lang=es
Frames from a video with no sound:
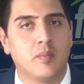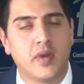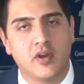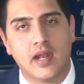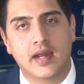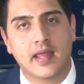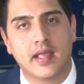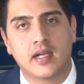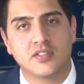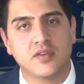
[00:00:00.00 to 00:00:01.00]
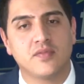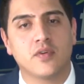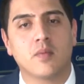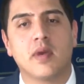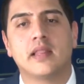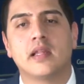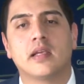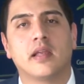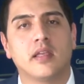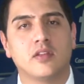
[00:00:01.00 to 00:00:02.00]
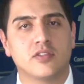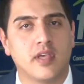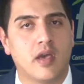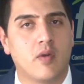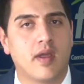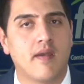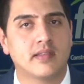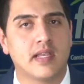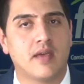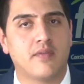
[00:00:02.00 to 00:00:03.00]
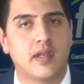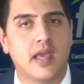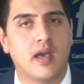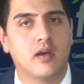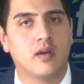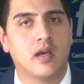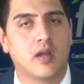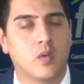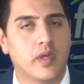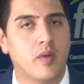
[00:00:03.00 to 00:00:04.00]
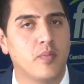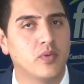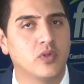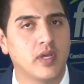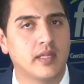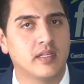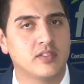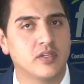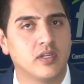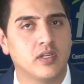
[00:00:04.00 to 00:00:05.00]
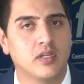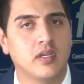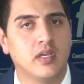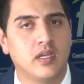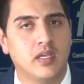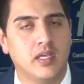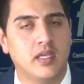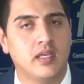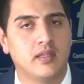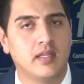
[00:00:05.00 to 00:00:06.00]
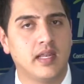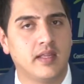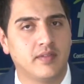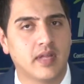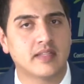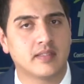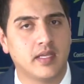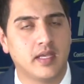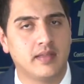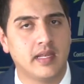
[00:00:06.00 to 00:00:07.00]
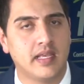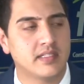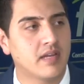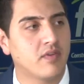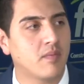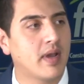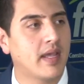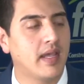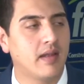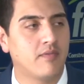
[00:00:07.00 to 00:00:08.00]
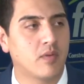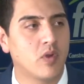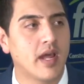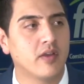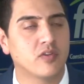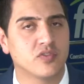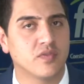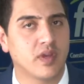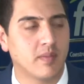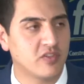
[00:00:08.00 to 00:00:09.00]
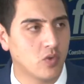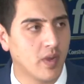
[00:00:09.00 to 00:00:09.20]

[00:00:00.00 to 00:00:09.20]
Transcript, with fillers: Bueno, la erradicación formal del crédito se da una vez el afiliado acude a un punto de atención y eh, diligencia el formulario con su firma y su